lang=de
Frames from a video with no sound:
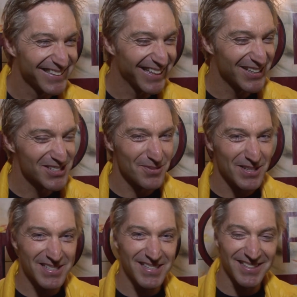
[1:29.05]
Na, also
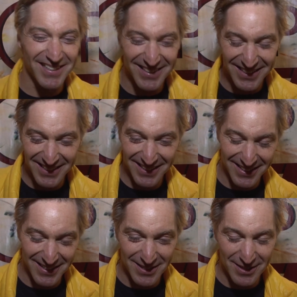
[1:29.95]
wir sind
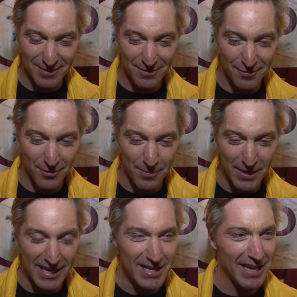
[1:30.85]
eigentlich äh, von
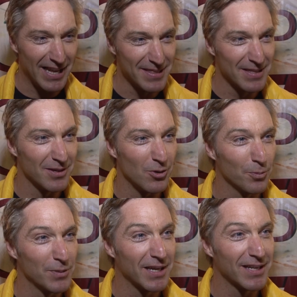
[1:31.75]
Beginn an
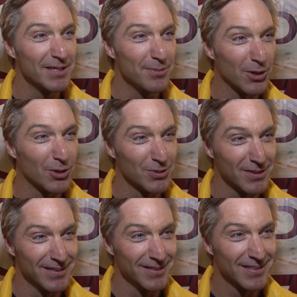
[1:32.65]
Optik Diva
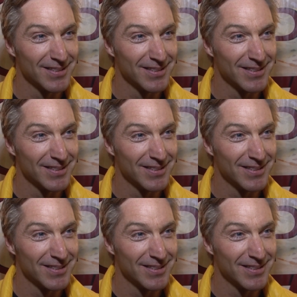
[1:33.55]
Kunden.